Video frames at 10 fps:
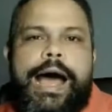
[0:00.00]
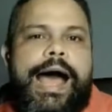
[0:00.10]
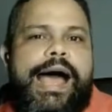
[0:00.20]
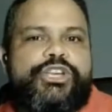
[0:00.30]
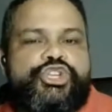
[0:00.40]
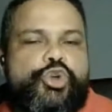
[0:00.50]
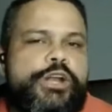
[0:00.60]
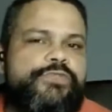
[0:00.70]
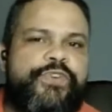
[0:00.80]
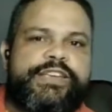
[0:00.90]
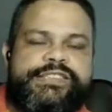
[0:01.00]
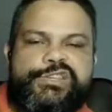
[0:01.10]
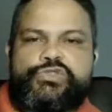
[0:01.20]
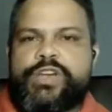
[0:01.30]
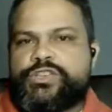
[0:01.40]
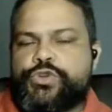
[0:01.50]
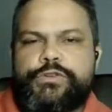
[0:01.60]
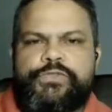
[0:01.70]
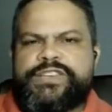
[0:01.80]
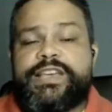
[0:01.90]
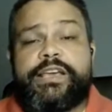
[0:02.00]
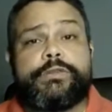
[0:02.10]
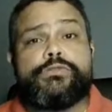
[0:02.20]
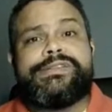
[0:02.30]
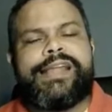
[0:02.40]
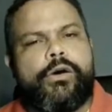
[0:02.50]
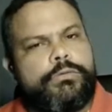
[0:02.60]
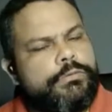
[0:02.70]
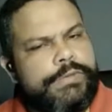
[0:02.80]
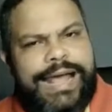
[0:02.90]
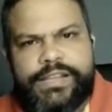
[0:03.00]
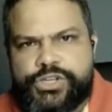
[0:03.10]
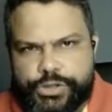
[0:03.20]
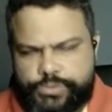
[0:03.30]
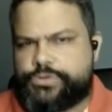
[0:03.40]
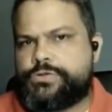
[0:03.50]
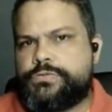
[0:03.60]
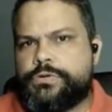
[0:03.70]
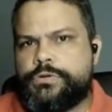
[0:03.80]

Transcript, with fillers: Ah, a Sony fez isso, a Sony fez aquilo. Não, nada disso.